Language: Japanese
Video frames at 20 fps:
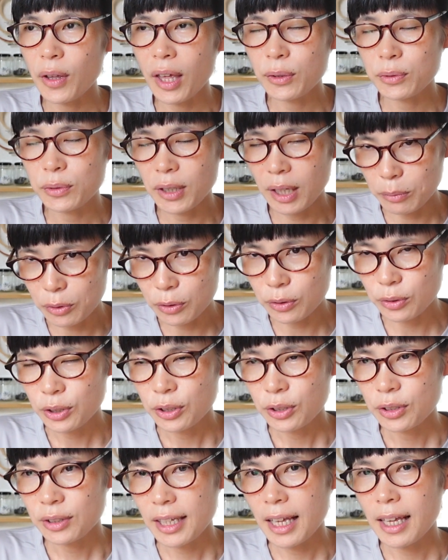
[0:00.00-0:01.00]
FM
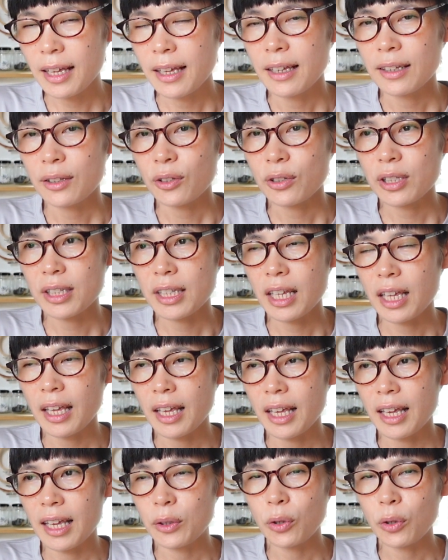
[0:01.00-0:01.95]
で、そして、